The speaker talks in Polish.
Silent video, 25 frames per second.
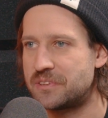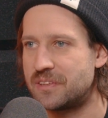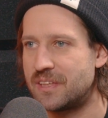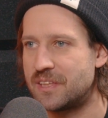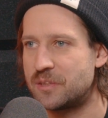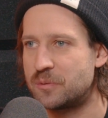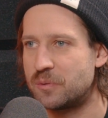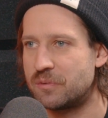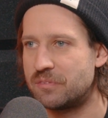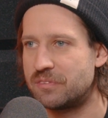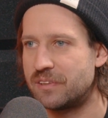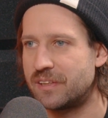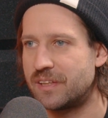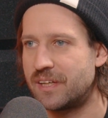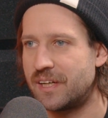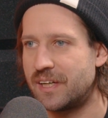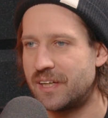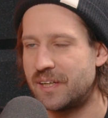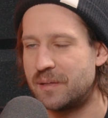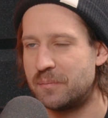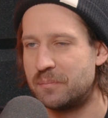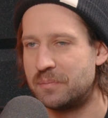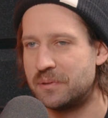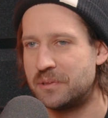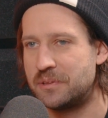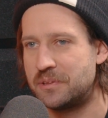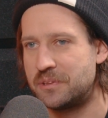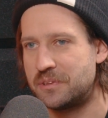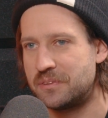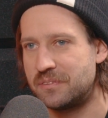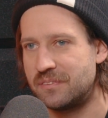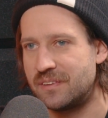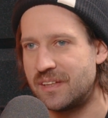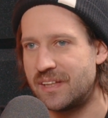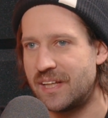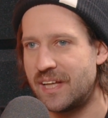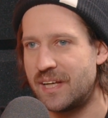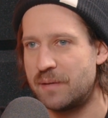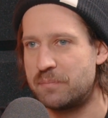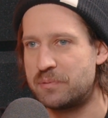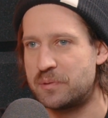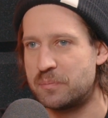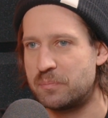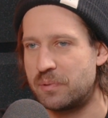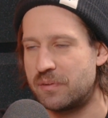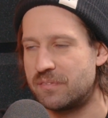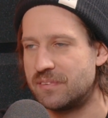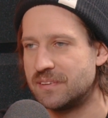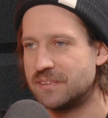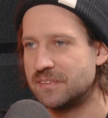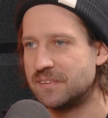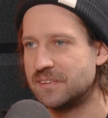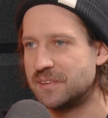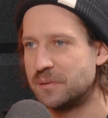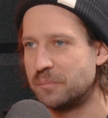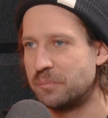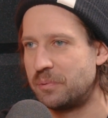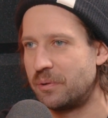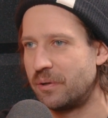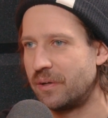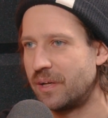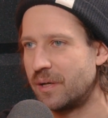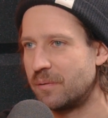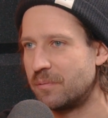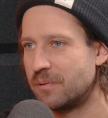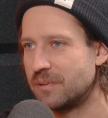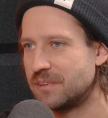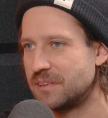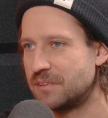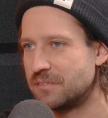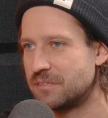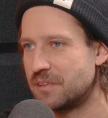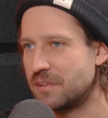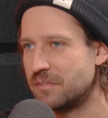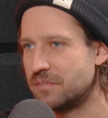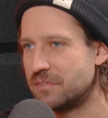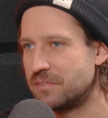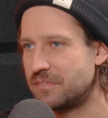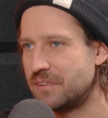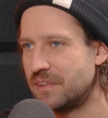dla człowieka być nie najlepszym prowadzącym program rozrywkowy w